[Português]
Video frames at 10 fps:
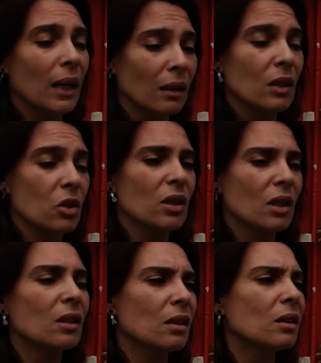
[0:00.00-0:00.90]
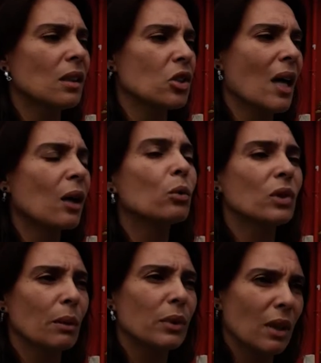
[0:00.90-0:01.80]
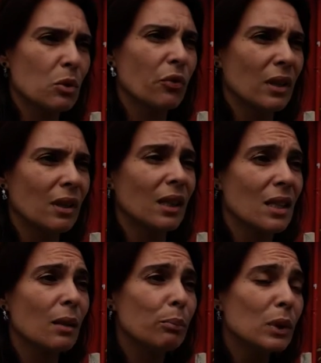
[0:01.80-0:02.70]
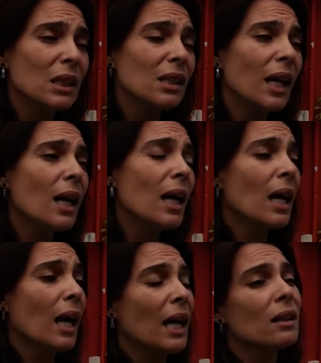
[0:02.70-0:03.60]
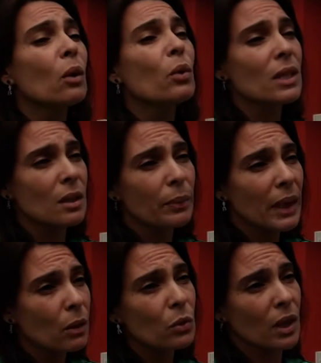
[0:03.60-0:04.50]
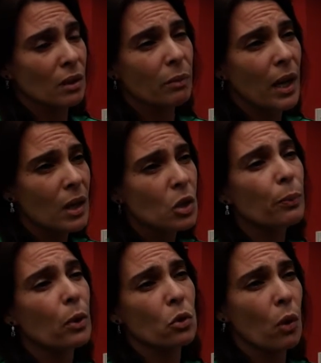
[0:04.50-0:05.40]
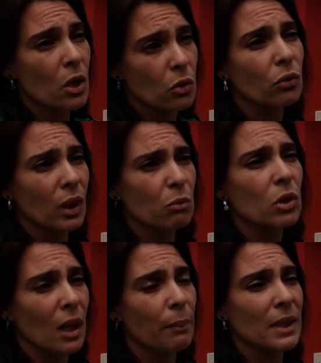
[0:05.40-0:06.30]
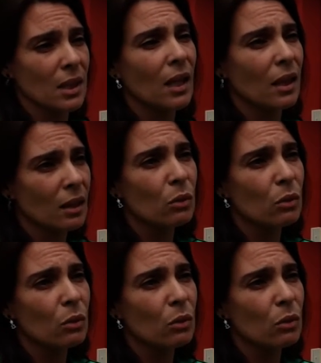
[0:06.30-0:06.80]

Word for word: é, desde que desde há algum tempo que temos vindo a ter essa política é de não receber os animais para os quais não temos capacidade de